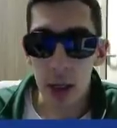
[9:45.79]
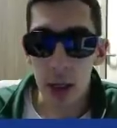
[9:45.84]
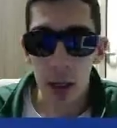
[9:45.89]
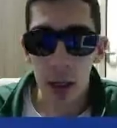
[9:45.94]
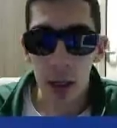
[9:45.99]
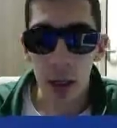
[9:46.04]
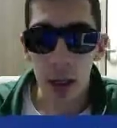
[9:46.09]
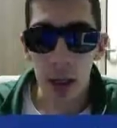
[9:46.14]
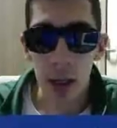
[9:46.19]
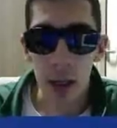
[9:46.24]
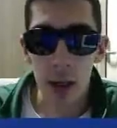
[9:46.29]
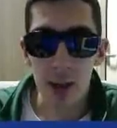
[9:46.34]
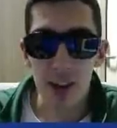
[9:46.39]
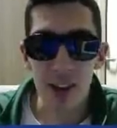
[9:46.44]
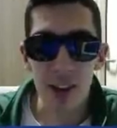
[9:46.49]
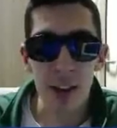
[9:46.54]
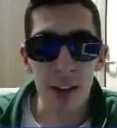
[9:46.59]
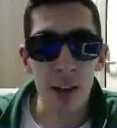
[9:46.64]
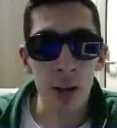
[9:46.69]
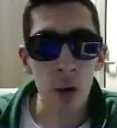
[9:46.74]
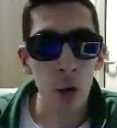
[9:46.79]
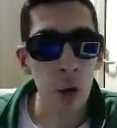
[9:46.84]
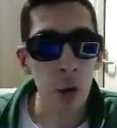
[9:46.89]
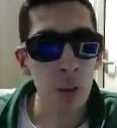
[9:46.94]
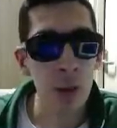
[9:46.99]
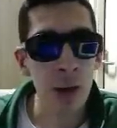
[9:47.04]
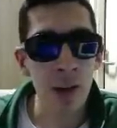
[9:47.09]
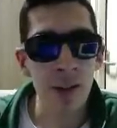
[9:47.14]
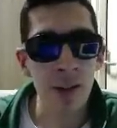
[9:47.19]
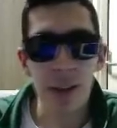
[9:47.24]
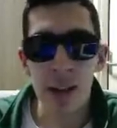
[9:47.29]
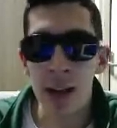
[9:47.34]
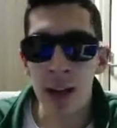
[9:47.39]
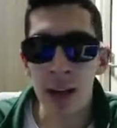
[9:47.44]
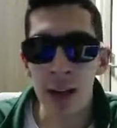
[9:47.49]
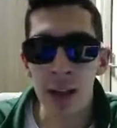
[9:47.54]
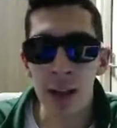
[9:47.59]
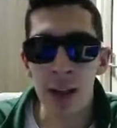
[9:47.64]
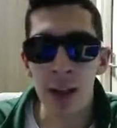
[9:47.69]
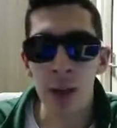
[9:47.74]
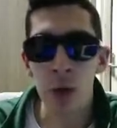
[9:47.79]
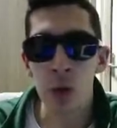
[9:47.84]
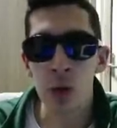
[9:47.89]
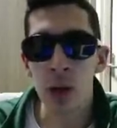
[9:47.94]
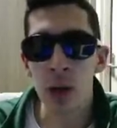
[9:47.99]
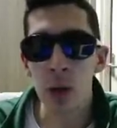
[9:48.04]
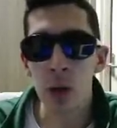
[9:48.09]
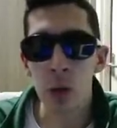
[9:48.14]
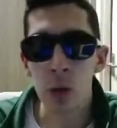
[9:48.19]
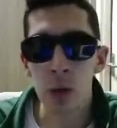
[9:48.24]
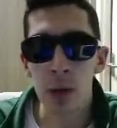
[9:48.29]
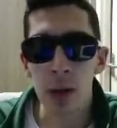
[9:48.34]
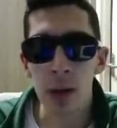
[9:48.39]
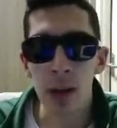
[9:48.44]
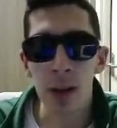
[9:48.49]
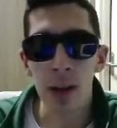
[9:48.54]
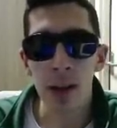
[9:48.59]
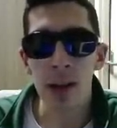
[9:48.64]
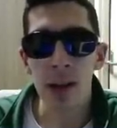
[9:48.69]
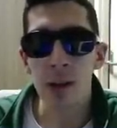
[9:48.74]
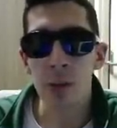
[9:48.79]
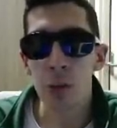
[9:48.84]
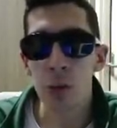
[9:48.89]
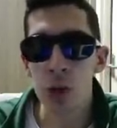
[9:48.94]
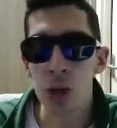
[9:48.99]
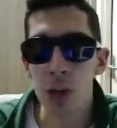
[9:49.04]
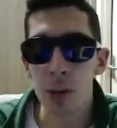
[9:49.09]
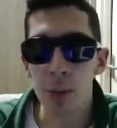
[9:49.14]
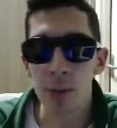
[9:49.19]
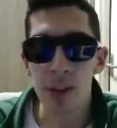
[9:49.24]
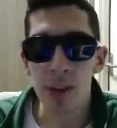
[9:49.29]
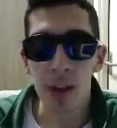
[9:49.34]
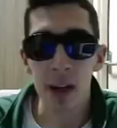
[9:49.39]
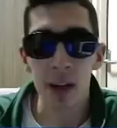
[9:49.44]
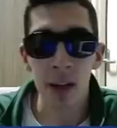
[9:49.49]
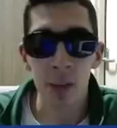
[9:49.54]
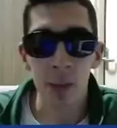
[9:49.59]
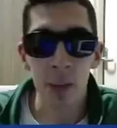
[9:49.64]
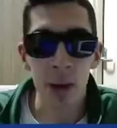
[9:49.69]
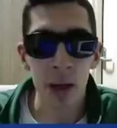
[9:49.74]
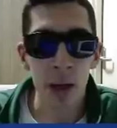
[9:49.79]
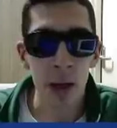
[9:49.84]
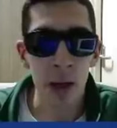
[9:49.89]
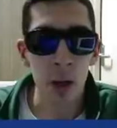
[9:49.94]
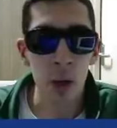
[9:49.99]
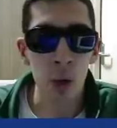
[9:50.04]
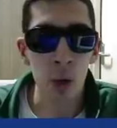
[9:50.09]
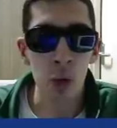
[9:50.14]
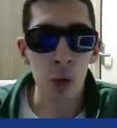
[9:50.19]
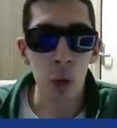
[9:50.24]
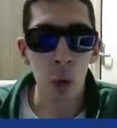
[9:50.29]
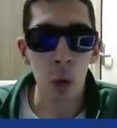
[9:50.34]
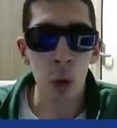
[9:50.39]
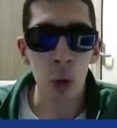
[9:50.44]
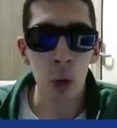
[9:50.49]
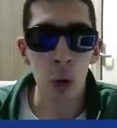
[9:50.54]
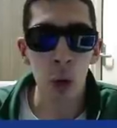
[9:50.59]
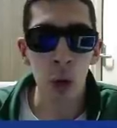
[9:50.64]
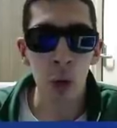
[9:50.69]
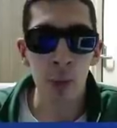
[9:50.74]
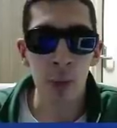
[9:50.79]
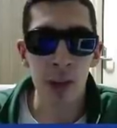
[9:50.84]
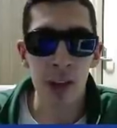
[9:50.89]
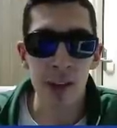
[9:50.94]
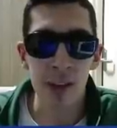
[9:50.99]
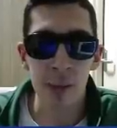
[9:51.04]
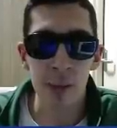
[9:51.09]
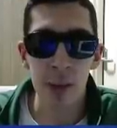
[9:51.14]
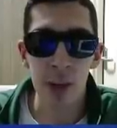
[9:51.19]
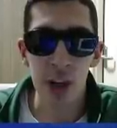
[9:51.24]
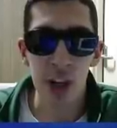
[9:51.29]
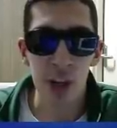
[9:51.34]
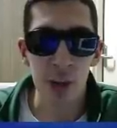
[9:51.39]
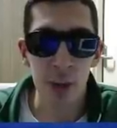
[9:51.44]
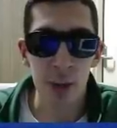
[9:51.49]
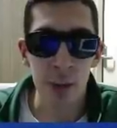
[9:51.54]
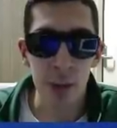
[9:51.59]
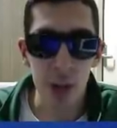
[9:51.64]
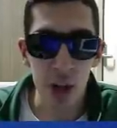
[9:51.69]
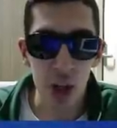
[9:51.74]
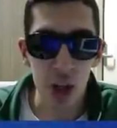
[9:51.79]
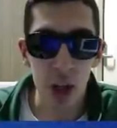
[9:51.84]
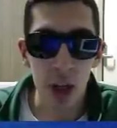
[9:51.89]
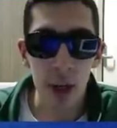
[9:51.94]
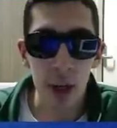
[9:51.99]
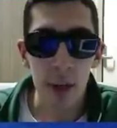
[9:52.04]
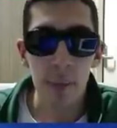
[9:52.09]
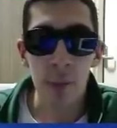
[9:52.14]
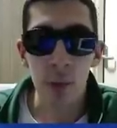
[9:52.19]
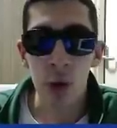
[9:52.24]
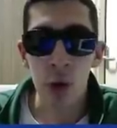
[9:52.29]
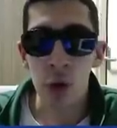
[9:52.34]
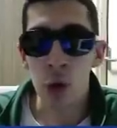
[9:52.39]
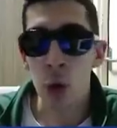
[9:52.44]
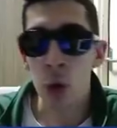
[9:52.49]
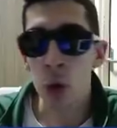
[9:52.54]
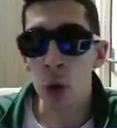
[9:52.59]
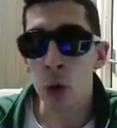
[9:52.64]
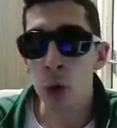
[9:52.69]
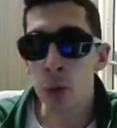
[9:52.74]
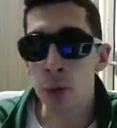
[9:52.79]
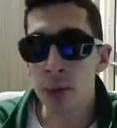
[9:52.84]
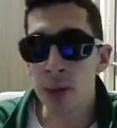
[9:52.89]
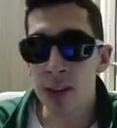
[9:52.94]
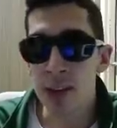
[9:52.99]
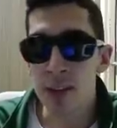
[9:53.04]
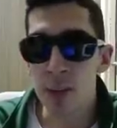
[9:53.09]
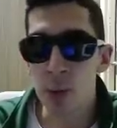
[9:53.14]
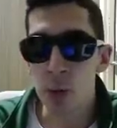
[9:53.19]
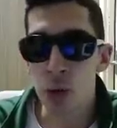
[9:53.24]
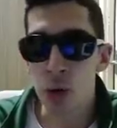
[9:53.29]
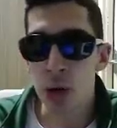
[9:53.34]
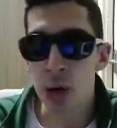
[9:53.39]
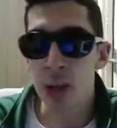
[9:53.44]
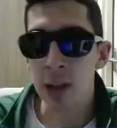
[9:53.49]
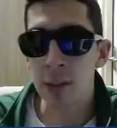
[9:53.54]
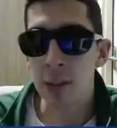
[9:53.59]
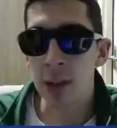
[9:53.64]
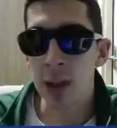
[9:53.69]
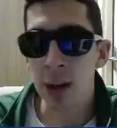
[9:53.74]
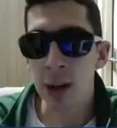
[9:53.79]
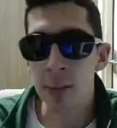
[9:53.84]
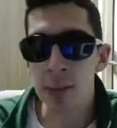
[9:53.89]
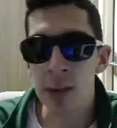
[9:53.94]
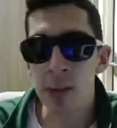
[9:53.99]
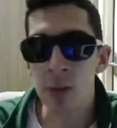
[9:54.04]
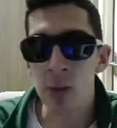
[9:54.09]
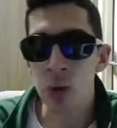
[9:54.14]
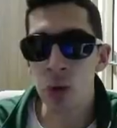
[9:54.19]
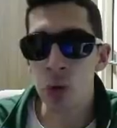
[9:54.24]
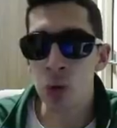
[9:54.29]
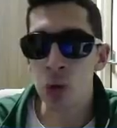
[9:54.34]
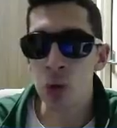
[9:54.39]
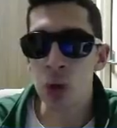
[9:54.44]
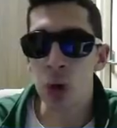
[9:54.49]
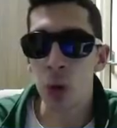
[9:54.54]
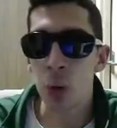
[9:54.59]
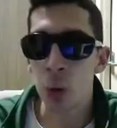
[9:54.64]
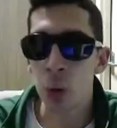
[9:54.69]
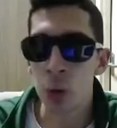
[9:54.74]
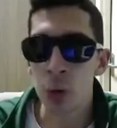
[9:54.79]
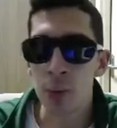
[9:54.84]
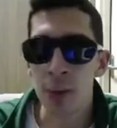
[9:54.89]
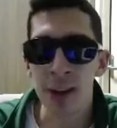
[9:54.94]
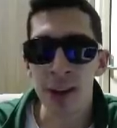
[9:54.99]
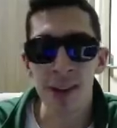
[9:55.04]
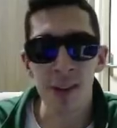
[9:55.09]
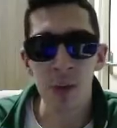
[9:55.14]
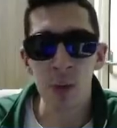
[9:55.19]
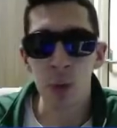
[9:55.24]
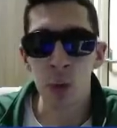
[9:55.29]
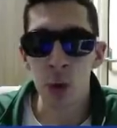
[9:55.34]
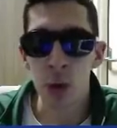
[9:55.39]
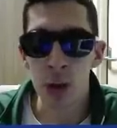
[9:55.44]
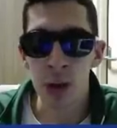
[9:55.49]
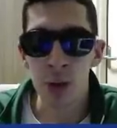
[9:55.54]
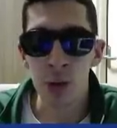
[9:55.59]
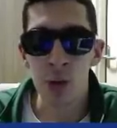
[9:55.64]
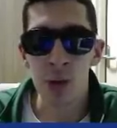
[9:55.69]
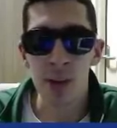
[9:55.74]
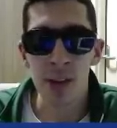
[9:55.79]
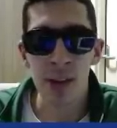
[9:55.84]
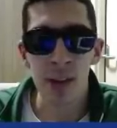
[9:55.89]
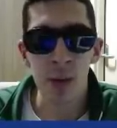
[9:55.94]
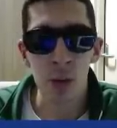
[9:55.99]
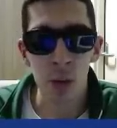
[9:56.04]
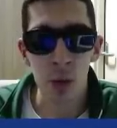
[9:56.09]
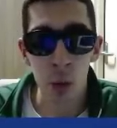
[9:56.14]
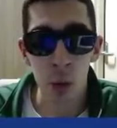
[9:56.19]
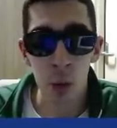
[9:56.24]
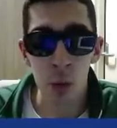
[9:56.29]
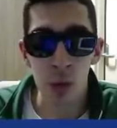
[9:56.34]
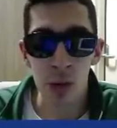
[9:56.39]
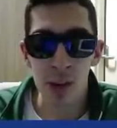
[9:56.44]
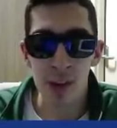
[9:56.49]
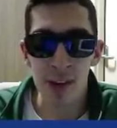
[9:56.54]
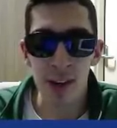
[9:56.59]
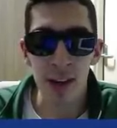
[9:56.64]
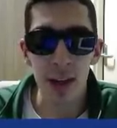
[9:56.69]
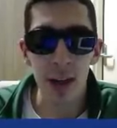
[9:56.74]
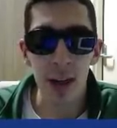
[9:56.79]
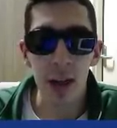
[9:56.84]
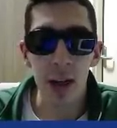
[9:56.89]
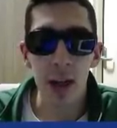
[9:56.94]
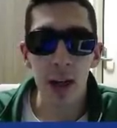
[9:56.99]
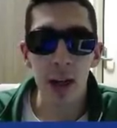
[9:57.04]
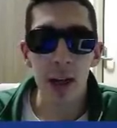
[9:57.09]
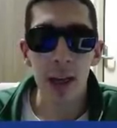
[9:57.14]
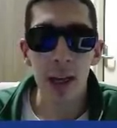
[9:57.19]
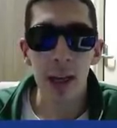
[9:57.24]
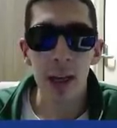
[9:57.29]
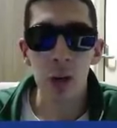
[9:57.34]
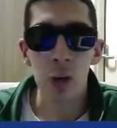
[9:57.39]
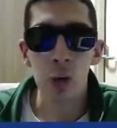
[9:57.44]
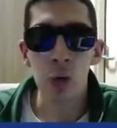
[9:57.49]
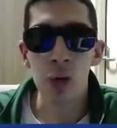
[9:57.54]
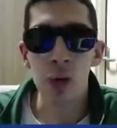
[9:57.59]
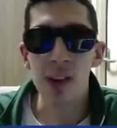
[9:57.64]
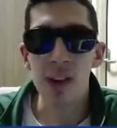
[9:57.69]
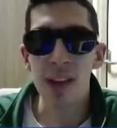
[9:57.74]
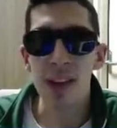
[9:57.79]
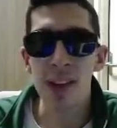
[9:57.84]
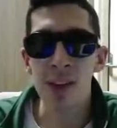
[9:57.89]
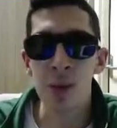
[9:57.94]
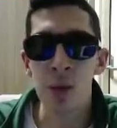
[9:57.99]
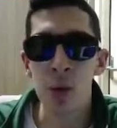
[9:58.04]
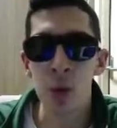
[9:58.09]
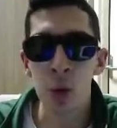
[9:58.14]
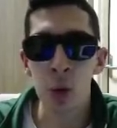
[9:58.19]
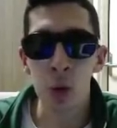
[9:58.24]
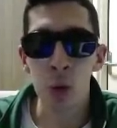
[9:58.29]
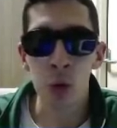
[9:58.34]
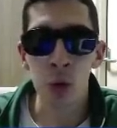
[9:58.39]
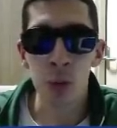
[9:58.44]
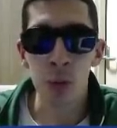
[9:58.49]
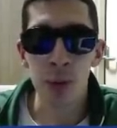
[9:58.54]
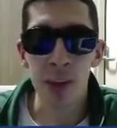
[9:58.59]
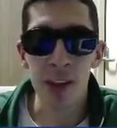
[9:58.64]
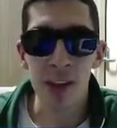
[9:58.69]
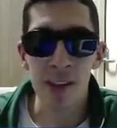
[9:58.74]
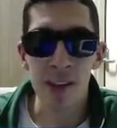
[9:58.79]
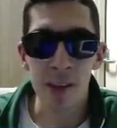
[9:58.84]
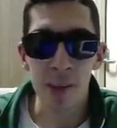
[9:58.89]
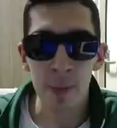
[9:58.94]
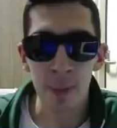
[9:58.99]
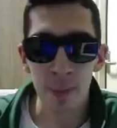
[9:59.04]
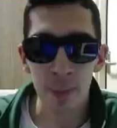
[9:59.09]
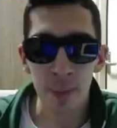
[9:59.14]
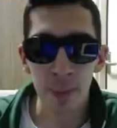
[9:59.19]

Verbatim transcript: Ee, sizin yorumlarınız nelerdir? Yani özellikle ilk kez Foot Champions'a katılma hakkını %14'lük bir kesim erişebilmiş. %14'lük bir kesimin şu anda tahminimce %10'u maksimum oynadı. %8, %9 desen. Yani %8, %9'luk bir kesim.